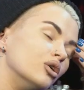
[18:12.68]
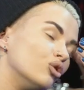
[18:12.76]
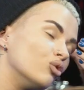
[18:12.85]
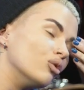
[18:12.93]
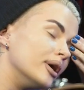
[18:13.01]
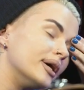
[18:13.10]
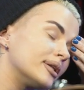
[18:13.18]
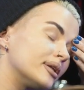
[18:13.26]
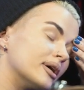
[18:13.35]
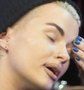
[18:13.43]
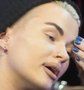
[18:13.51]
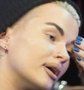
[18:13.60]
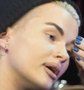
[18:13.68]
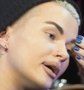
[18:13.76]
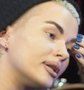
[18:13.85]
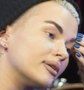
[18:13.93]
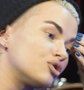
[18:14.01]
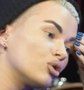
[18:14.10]
Ну, это,
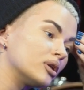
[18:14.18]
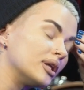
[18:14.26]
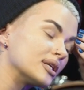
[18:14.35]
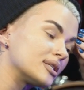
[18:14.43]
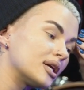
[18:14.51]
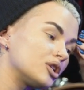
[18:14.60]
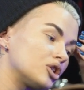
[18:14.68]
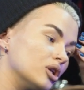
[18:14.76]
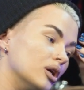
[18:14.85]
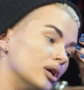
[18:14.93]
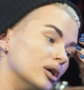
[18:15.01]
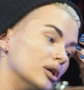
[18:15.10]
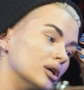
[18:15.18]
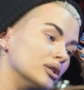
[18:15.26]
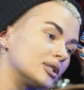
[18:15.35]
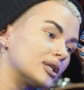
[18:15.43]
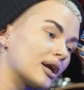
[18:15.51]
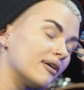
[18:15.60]
это все однозначно
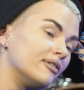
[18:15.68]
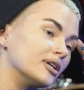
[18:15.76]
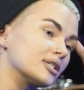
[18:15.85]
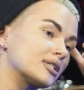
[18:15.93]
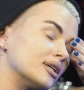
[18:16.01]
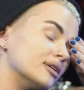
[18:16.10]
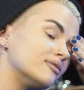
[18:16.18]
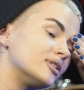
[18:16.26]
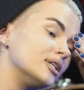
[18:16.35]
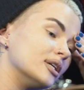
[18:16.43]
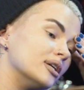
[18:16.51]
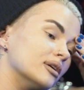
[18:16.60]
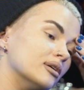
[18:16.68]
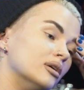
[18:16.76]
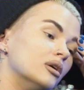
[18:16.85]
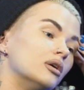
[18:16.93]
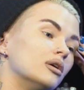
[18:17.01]
староверские все